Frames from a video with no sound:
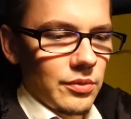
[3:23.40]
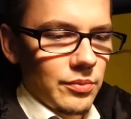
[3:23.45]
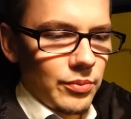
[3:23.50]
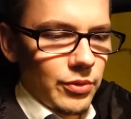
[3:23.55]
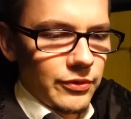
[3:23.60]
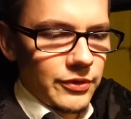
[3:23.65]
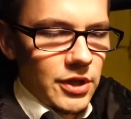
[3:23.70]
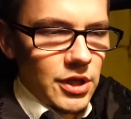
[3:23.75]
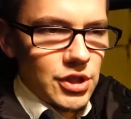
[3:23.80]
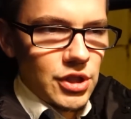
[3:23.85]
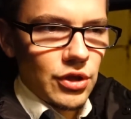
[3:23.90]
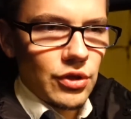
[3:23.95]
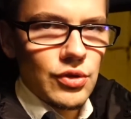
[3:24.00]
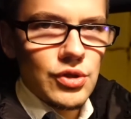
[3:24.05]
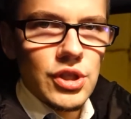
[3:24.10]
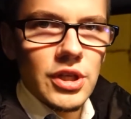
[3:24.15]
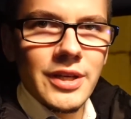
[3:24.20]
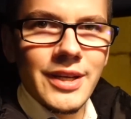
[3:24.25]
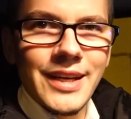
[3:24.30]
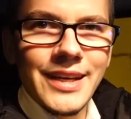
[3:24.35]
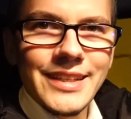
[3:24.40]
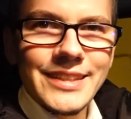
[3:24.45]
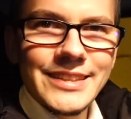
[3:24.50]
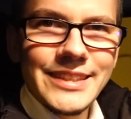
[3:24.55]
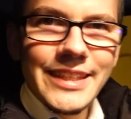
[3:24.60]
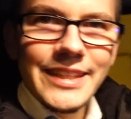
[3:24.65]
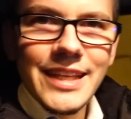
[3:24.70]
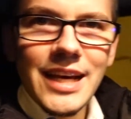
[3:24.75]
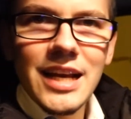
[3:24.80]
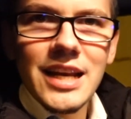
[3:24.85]
powtarza to, że
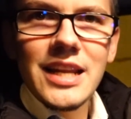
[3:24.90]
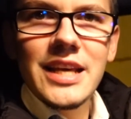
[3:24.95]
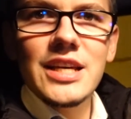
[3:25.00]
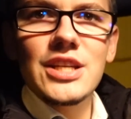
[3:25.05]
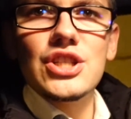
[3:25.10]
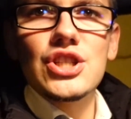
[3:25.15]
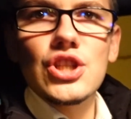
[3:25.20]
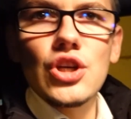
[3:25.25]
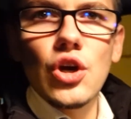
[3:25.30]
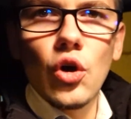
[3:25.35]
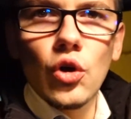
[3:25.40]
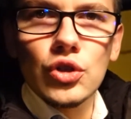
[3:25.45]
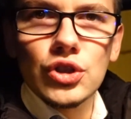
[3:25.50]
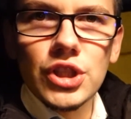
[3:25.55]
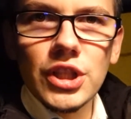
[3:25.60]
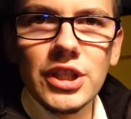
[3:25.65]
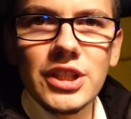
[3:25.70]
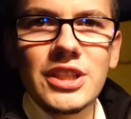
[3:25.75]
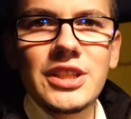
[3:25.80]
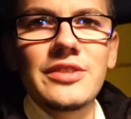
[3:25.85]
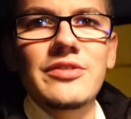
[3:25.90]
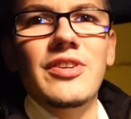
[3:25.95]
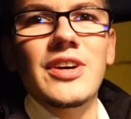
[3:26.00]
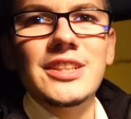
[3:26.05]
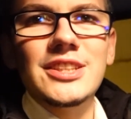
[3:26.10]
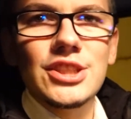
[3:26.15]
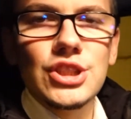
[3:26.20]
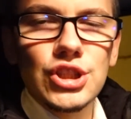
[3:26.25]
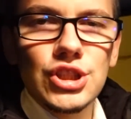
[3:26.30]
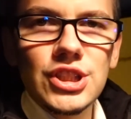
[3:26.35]
nie należy oczekiwać
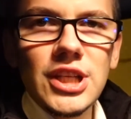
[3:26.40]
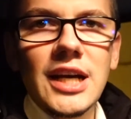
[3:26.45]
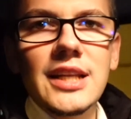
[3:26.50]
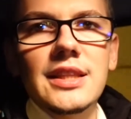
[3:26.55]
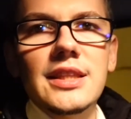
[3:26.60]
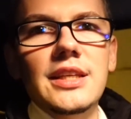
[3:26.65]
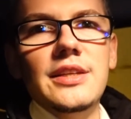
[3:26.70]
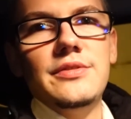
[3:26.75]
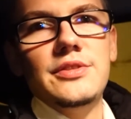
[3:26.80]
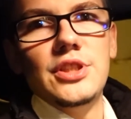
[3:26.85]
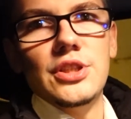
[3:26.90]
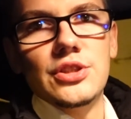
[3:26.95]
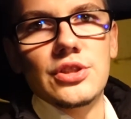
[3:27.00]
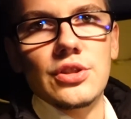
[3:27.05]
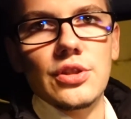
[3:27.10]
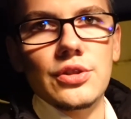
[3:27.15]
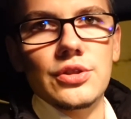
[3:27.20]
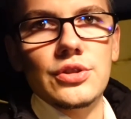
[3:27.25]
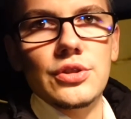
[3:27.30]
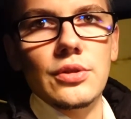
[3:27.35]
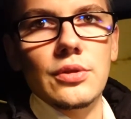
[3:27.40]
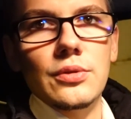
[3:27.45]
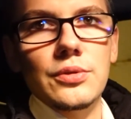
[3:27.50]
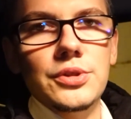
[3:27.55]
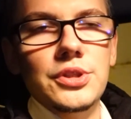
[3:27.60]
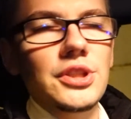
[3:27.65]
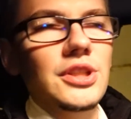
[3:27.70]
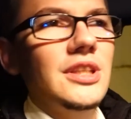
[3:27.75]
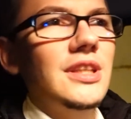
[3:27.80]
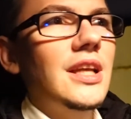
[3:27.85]
oczekiwać żadnej wdzięczności od
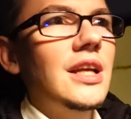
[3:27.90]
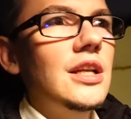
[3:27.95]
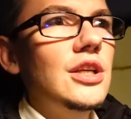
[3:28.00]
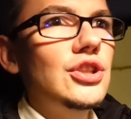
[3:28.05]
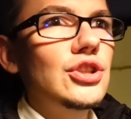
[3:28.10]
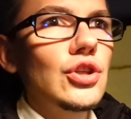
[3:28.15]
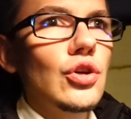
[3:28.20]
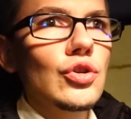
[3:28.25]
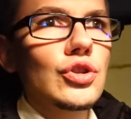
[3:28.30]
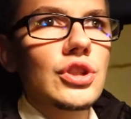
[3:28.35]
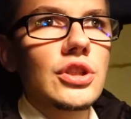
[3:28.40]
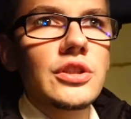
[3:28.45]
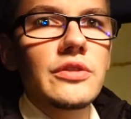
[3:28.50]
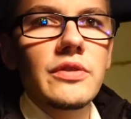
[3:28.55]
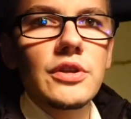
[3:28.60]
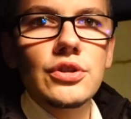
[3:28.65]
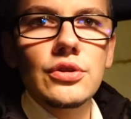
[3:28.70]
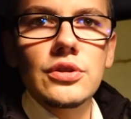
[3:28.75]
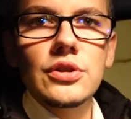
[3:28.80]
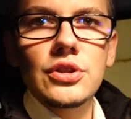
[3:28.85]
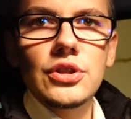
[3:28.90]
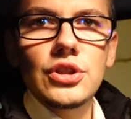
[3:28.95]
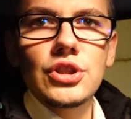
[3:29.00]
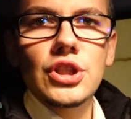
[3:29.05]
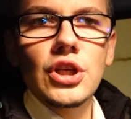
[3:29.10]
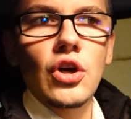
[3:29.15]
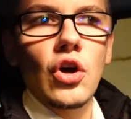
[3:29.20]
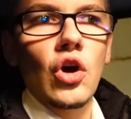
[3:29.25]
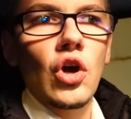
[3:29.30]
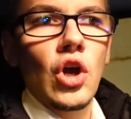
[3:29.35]
ludzi. Nie należy oczekiwać od nich
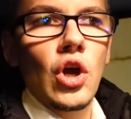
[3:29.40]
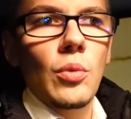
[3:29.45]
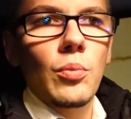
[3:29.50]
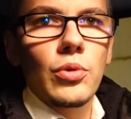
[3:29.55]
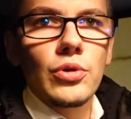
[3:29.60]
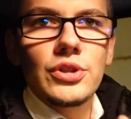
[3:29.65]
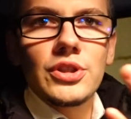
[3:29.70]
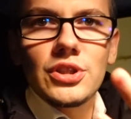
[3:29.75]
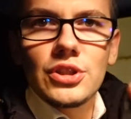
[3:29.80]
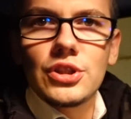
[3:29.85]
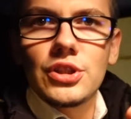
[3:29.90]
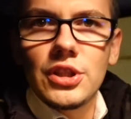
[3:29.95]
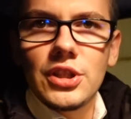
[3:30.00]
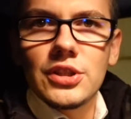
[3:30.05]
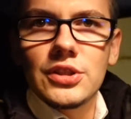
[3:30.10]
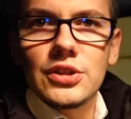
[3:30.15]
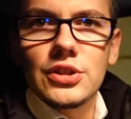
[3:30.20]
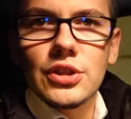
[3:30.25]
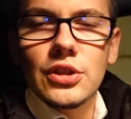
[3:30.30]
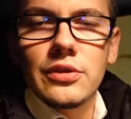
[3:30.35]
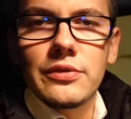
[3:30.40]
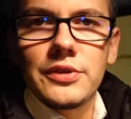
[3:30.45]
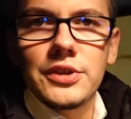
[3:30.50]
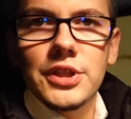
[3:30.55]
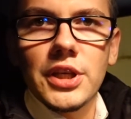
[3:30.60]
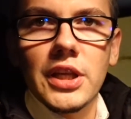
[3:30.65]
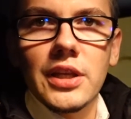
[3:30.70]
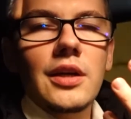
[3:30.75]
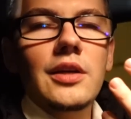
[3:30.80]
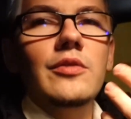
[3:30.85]
niczego, bo nikt ci nie jest niczego
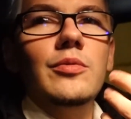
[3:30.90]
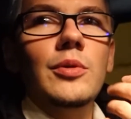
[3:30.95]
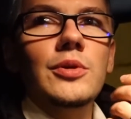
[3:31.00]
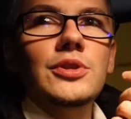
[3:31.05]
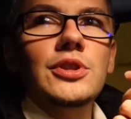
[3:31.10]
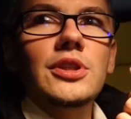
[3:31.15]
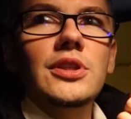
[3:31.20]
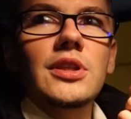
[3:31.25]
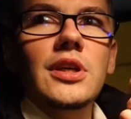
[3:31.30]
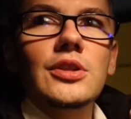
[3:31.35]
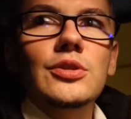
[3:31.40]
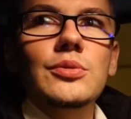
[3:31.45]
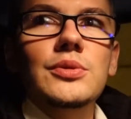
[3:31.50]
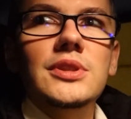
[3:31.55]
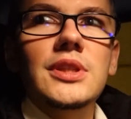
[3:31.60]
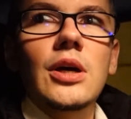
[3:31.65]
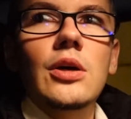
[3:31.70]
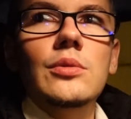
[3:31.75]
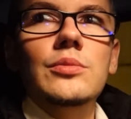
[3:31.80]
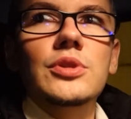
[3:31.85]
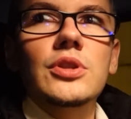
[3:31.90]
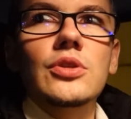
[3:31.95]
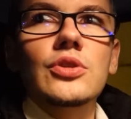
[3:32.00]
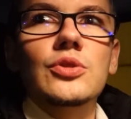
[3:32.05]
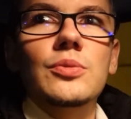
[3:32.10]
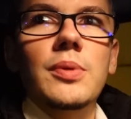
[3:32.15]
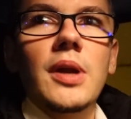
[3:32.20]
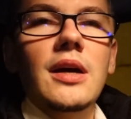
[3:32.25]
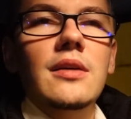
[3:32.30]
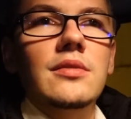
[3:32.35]
winien. I w momencie, kiedy ja sobie zdałem z tego
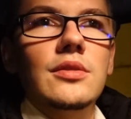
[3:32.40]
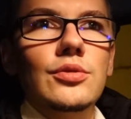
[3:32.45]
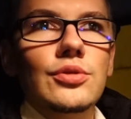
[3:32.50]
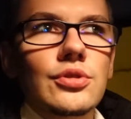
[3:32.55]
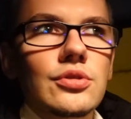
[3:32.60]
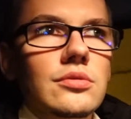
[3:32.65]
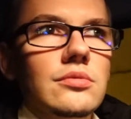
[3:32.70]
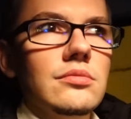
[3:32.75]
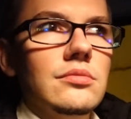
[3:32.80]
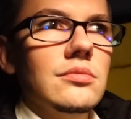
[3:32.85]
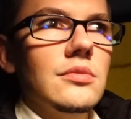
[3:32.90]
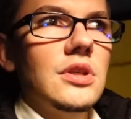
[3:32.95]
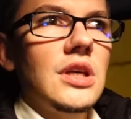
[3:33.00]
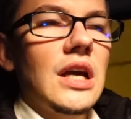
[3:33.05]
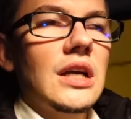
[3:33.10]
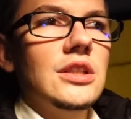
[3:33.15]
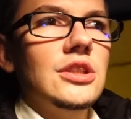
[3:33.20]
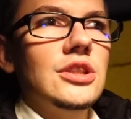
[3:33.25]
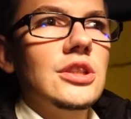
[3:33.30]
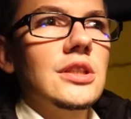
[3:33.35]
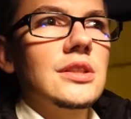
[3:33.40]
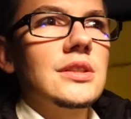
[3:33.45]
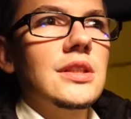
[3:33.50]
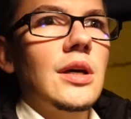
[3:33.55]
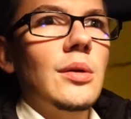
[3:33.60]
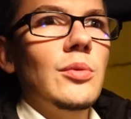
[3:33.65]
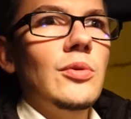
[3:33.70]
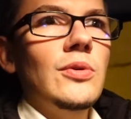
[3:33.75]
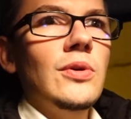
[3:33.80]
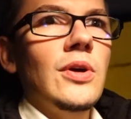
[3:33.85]
sprawę już jakiś czas
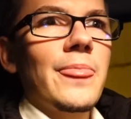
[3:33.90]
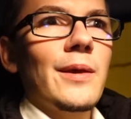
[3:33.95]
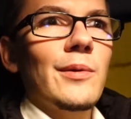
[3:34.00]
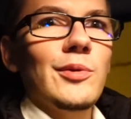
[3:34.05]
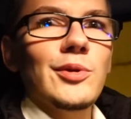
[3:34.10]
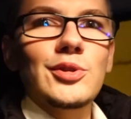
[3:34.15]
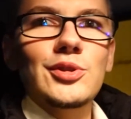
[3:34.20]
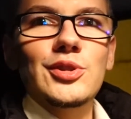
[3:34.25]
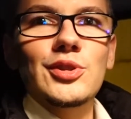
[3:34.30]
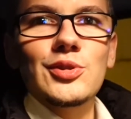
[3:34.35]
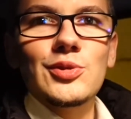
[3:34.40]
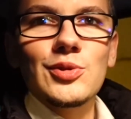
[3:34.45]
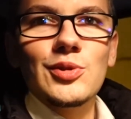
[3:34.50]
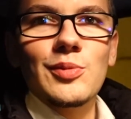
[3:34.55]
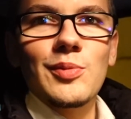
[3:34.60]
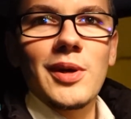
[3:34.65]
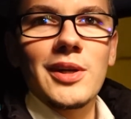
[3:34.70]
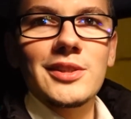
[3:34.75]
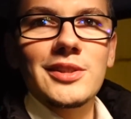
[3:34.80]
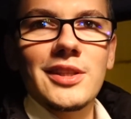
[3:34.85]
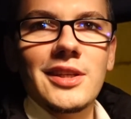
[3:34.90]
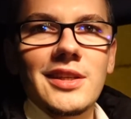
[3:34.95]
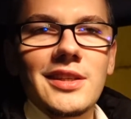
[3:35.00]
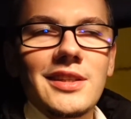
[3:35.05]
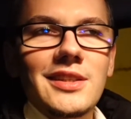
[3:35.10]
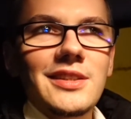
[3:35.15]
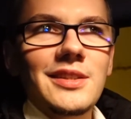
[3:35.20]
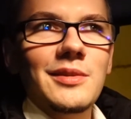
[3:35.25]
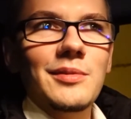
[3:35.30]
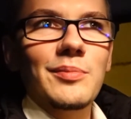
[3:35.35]
temu, to moje życie jest dużo
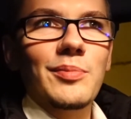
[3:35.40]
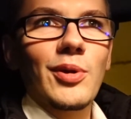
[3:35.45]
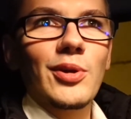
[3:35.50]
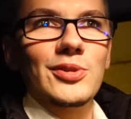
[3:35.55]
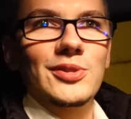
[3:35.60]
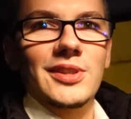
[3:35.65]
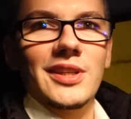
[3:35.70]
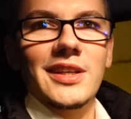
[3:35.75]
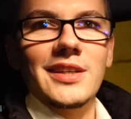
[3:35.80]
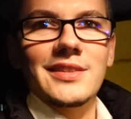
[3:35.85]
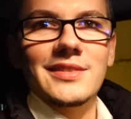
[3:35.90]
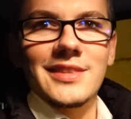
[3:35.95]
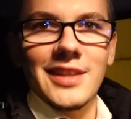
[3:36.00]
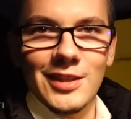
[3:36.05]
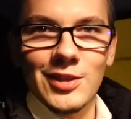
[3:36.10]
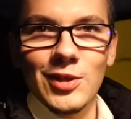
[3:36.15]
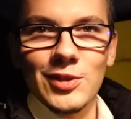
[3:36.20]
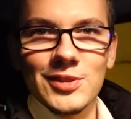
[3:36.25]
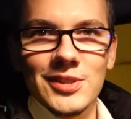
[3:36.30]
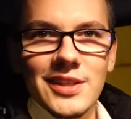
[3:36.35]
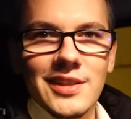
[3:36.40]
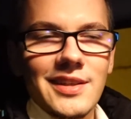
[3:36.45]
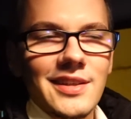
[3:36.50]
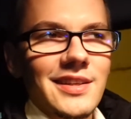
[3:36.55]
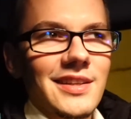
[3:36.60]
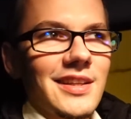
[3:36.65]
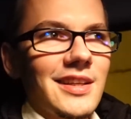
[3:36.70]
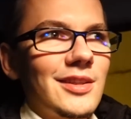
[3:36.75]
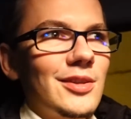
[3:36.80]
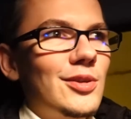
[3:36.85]
bardziej proste na drodze.
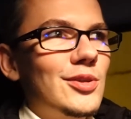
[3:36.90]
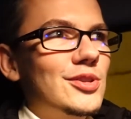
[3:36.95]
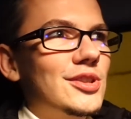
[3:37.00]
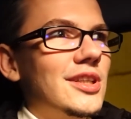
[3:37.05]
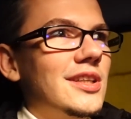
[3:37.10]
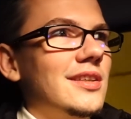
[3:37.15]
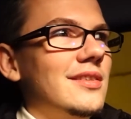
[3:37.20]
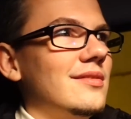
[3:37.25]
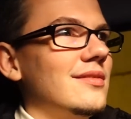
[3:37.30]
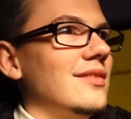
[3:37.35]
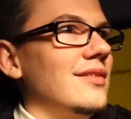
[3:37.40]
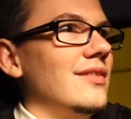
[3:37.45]
Dlatego, że